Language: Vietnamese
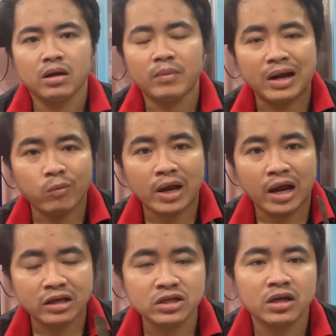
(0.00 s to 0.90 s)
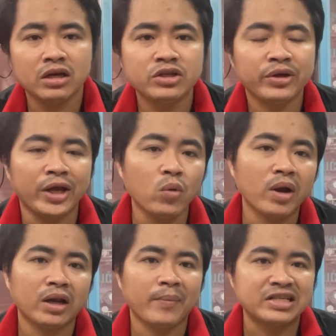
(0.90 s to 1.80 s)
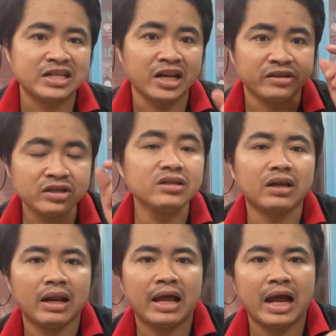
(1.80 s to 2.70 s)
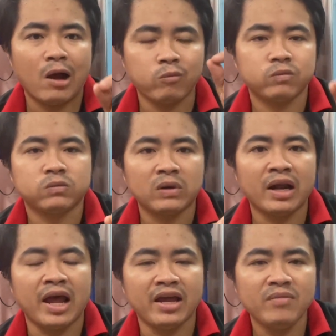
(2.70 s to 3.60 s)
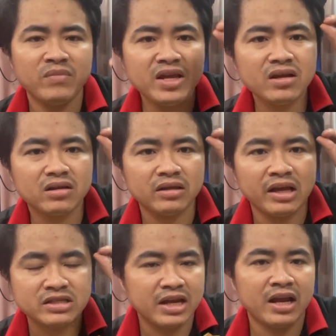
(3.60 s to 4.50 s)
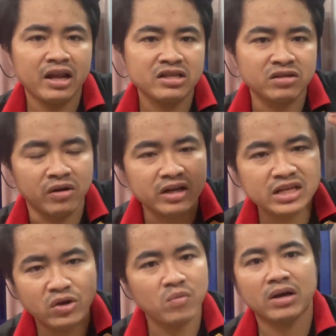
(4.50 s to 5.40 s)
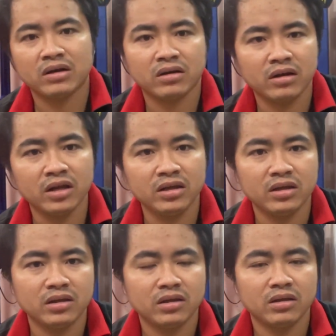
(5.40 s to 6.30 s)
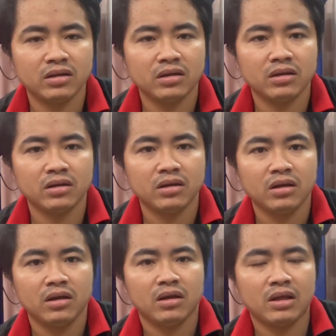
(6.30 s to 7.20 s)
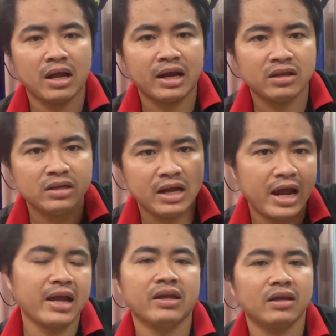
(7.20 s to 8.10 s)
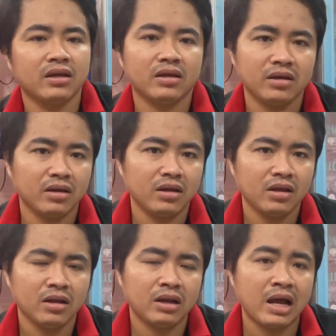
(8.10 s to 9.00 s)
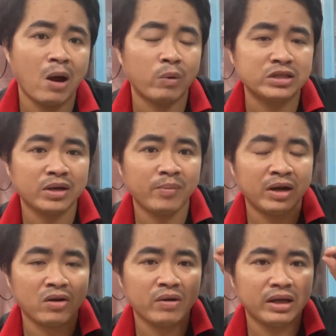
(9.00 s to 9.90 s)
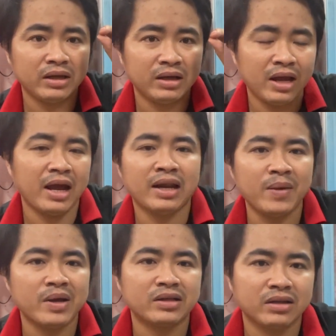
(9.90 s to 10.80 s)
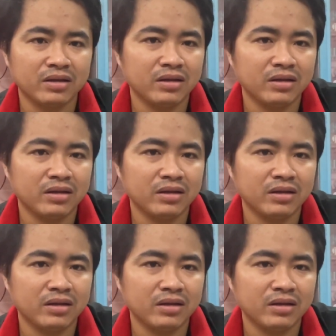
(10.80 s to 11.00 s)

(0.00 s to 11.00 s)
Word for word: mình học nghề ngày xưa cái suy nghĩ của mình là mình xác định trước là học để biết về xe để sửa cái xe của mình đi và cái thứ hai là học để sau này mình có cái nghề để mà